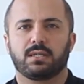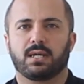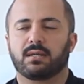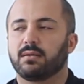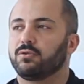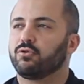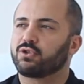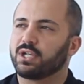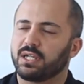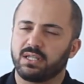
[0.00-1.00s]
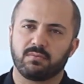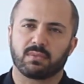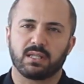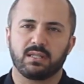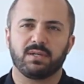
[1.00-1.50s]
Yani notere
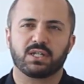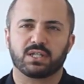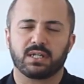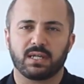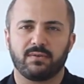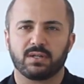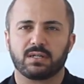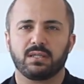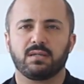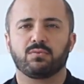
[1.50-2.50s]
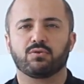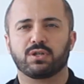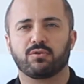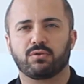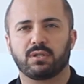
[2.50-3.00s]
gideyim 55 tane evrak alayım,
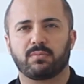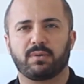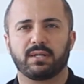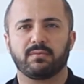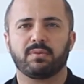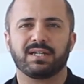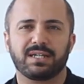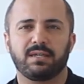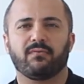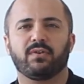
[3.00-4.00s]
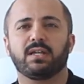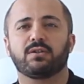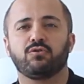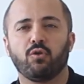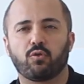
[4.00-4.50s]
notere o kadar para bırakayım falan
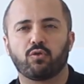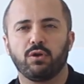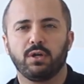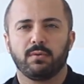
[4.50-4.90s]
yok.